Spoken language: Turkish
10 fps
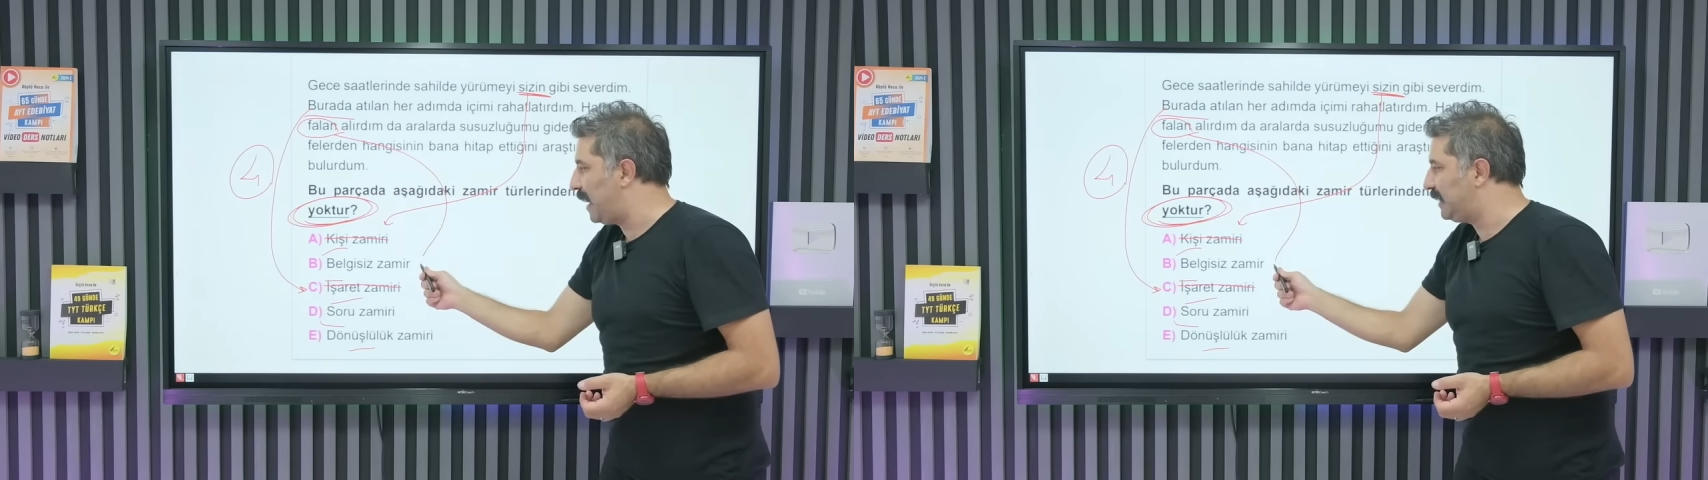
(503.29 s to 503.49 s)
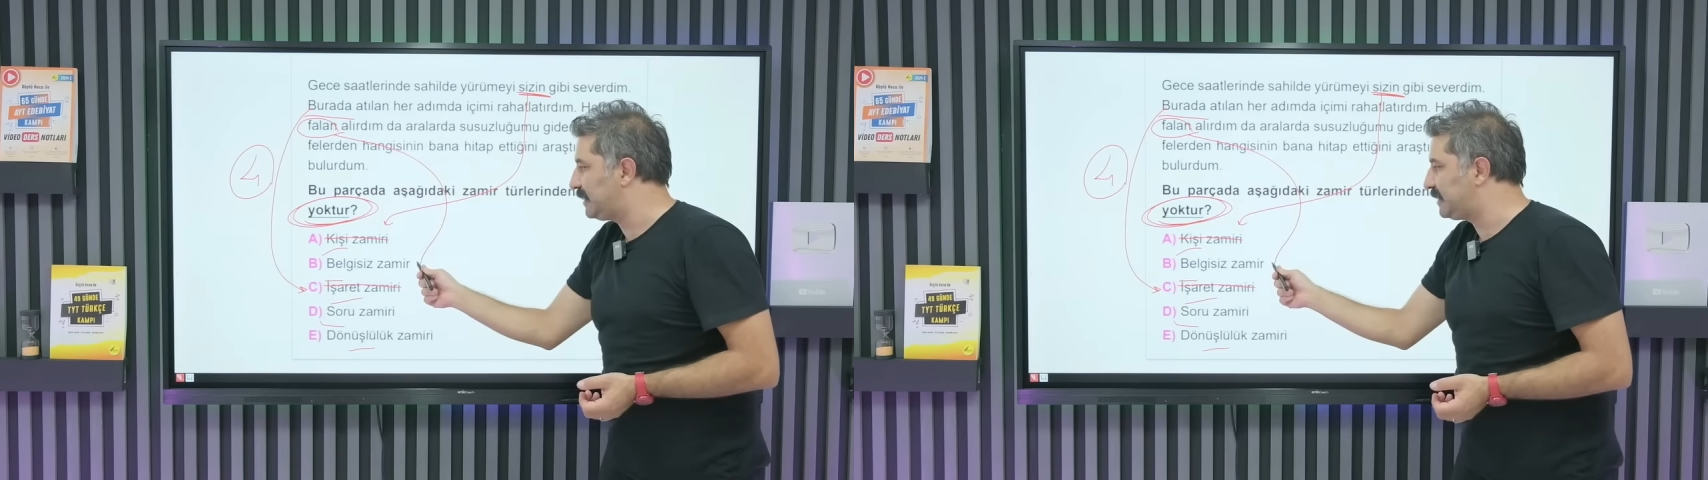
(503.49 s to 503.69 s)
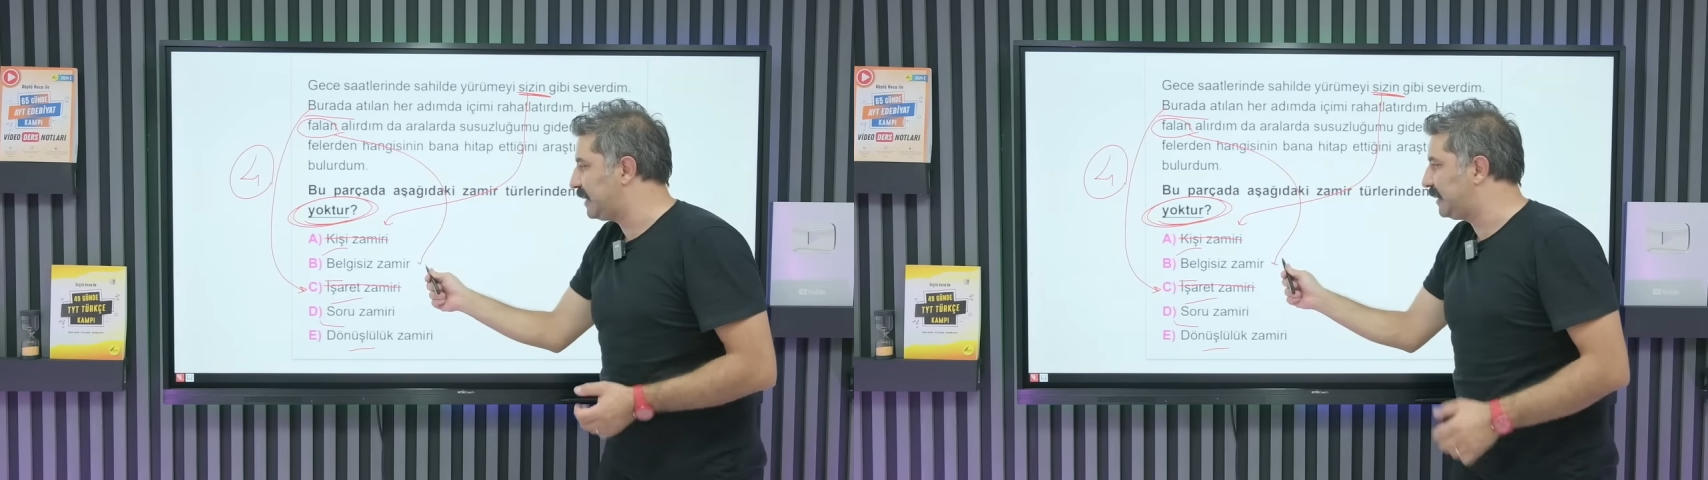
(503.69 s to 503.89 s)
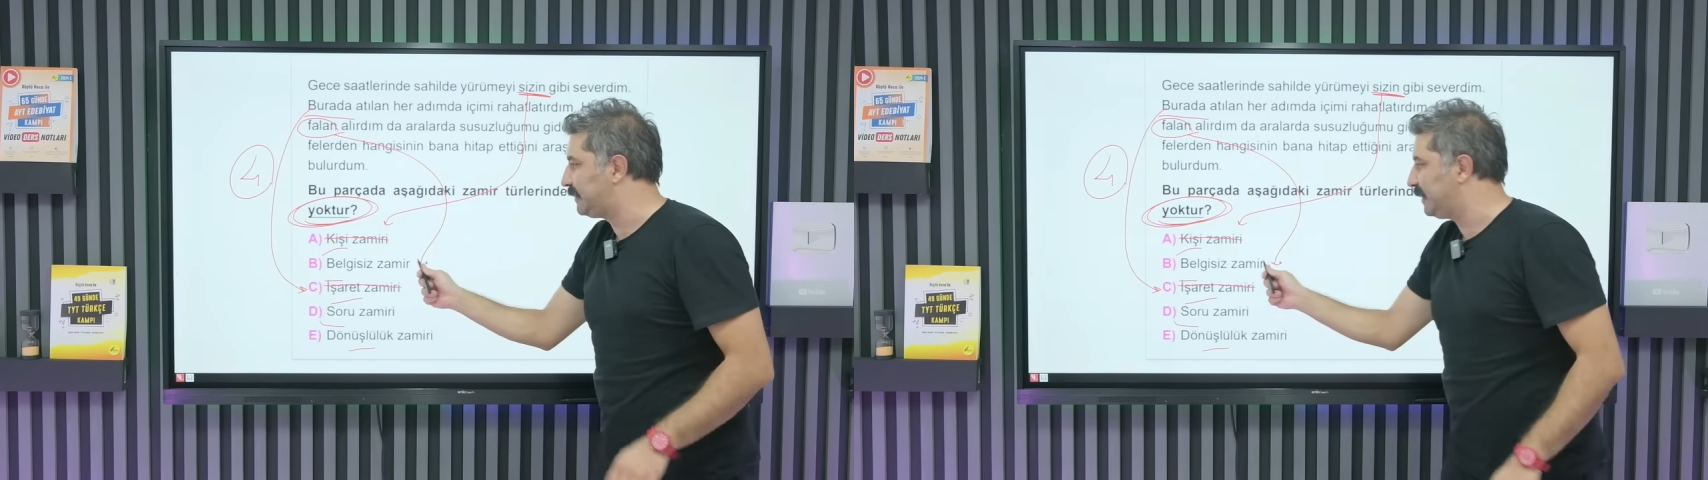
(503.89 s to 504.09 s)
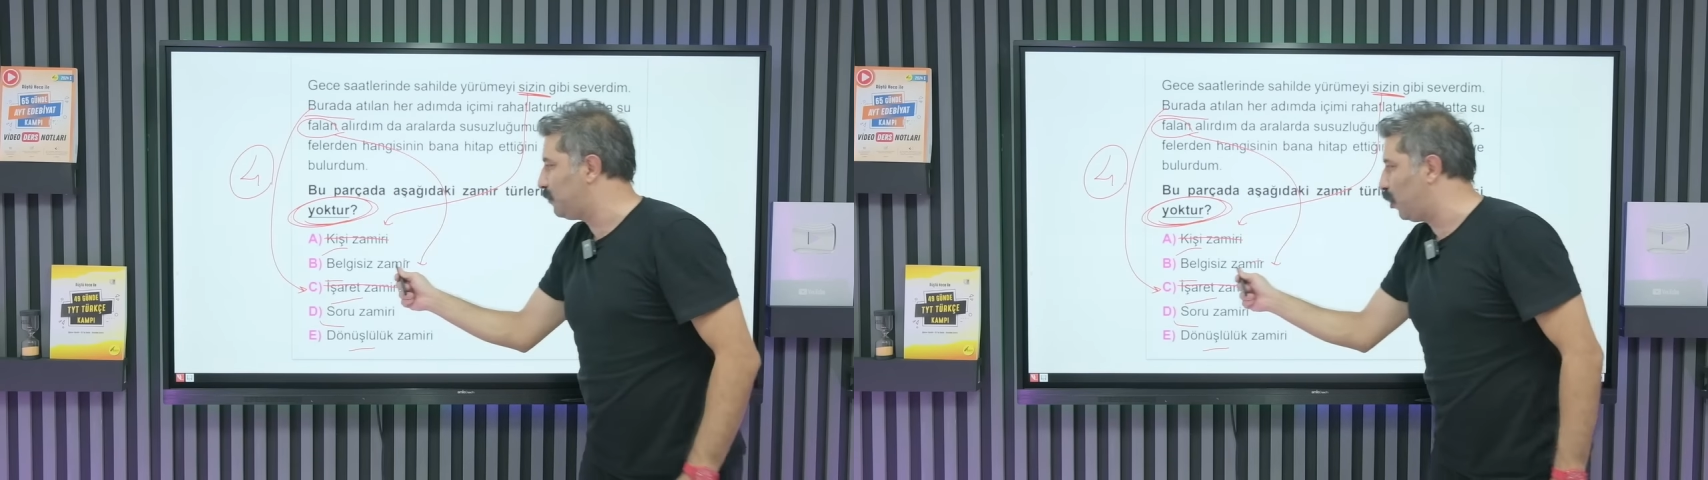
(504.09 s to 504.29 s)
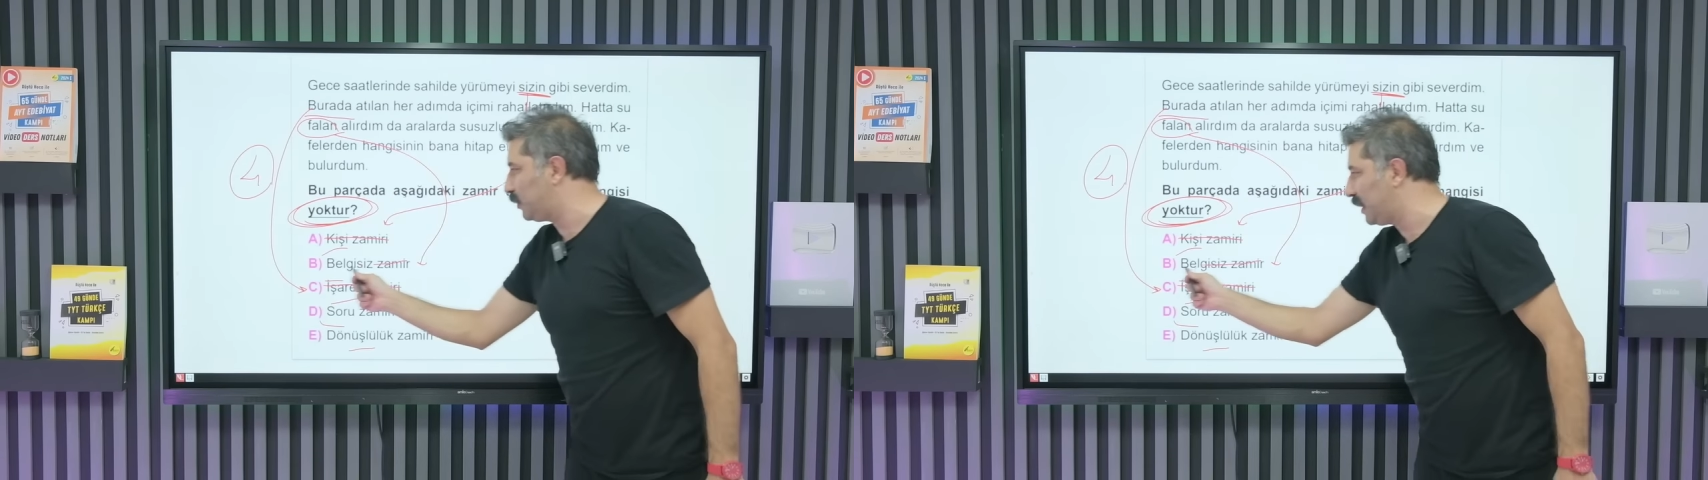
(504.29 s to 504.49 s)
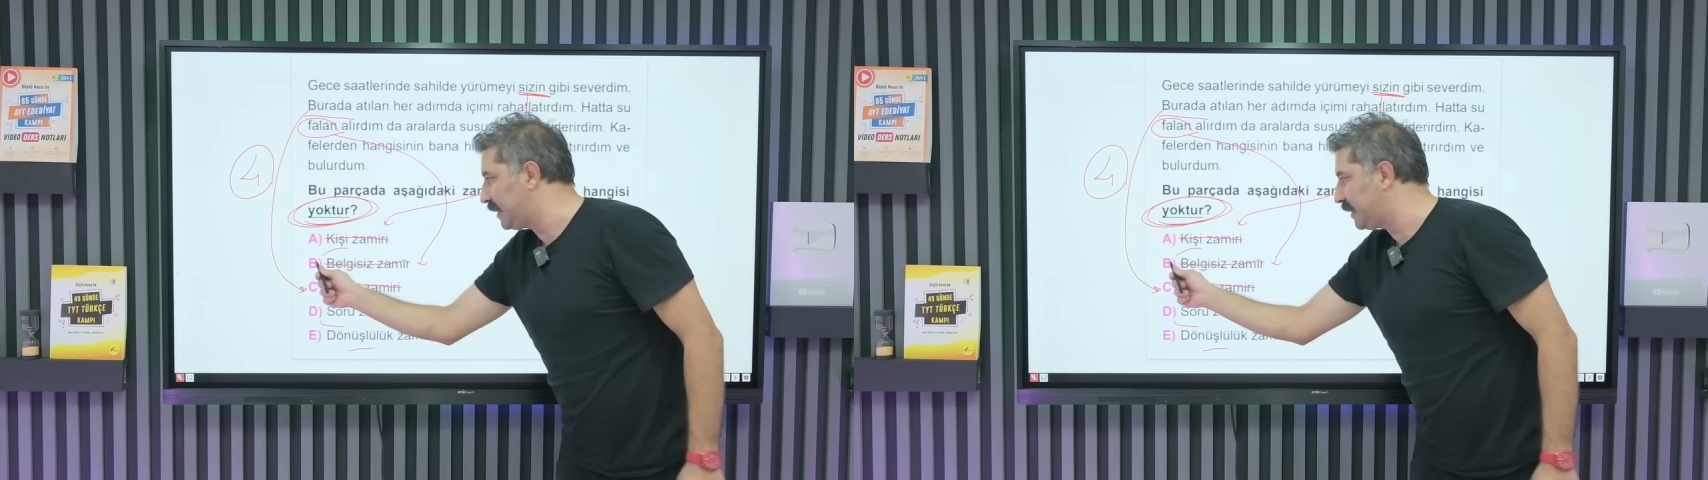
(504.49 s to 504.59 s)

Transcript: belgise gittim. O da